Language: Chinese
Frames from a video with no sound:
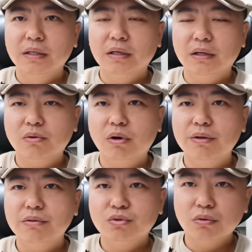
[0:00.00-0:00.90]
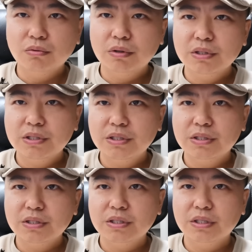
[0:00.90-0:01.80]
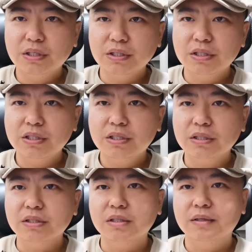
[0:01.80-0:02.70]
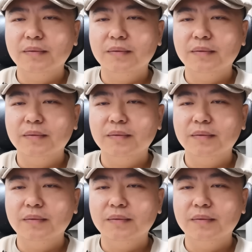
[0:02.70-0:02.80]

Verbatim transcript: 啊关于中国新时期这个经济政策。